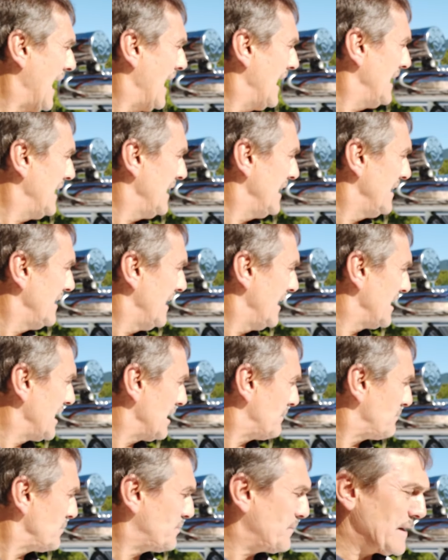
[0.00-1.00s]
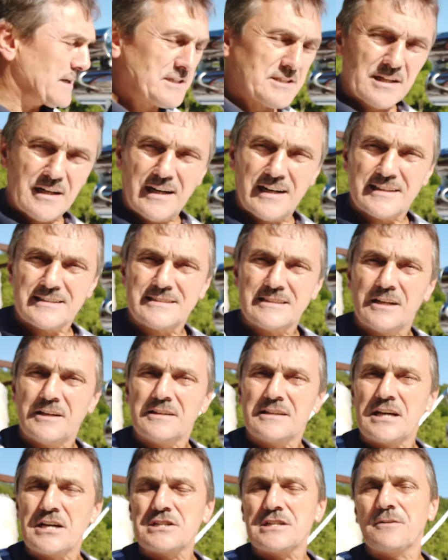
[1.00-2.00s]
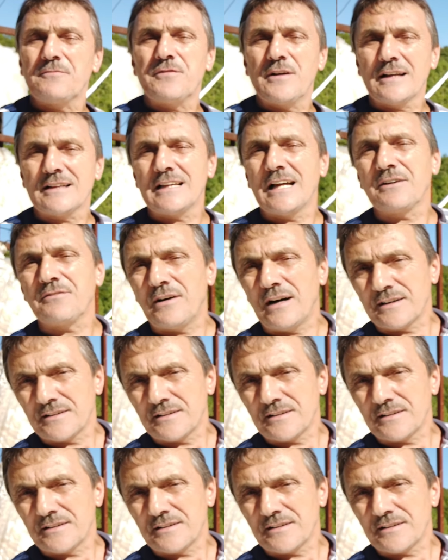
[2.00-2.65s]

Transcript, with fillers: 50 ile 75 lira arasında değişen fiyatlar